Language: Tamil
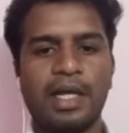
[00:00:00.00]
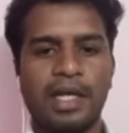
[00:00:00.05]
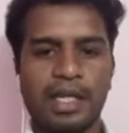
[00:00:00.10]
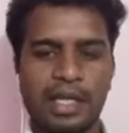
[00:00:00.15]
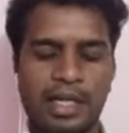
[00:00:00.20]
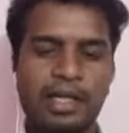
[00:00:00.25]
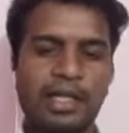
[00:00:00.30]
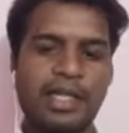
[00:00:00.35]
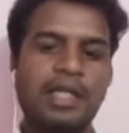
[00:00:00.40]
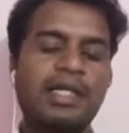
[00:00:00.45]

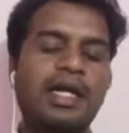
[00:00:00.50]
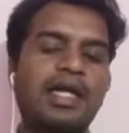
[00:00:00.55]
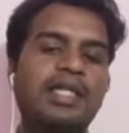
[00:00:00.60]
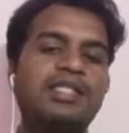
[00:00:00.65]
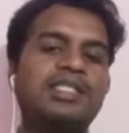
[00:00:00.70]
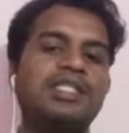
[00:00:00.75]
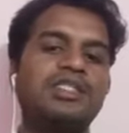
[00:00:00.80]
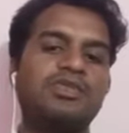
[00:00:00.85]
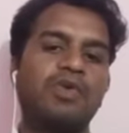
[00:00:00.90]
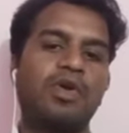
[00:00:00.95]
இந்தியன்
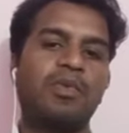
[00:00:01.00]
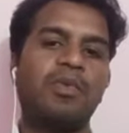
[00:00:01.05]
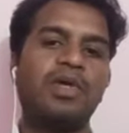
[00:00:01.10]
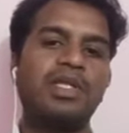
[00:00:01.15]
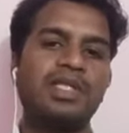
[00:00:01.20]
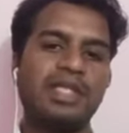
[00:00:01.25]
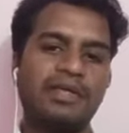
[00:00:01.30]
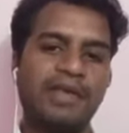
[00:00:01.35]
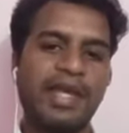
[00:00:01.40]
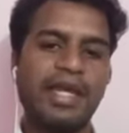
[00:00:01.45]
கண்டிஷன்ஸ்
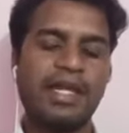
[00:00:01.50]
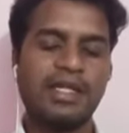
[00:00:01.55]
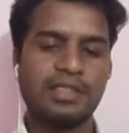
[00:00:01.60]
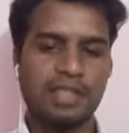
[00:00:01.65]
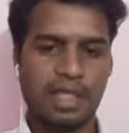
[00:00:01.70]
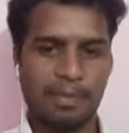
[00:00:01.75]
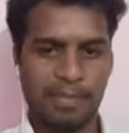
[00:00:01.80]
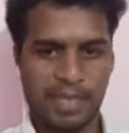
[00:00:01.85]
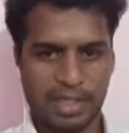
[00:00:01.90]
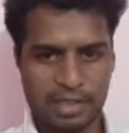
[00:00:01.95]
வரும்போது இந்த
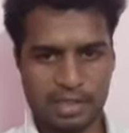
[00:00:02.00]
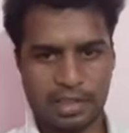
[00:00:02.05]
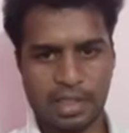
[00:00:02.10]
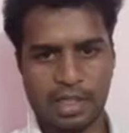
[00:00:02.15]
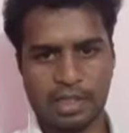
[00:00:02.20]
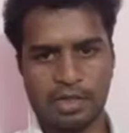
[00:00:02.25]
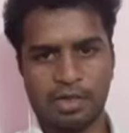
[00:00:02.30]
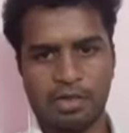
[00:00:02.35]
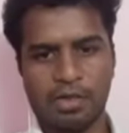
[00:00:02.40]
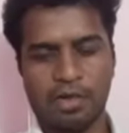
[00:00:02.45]
வெஹிக்கிள்ஸ்லாம் பெஸ்ட்டாக
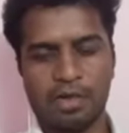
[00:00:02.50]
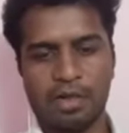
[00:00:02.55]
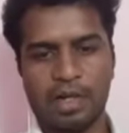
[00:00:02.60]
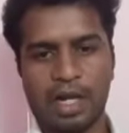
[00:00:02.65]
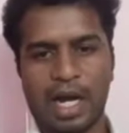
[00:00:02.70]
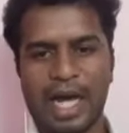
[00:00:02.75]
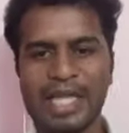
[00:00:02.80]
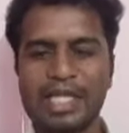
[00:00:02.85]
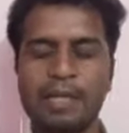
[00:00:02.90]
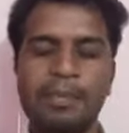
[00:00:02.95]
இருந்திருக்கும்
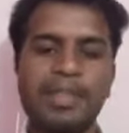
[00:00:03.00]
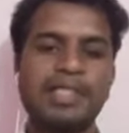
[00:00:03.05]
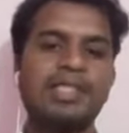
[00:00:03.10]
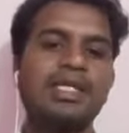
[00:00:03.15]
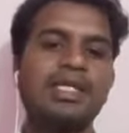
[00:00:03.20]
அதை பற்றி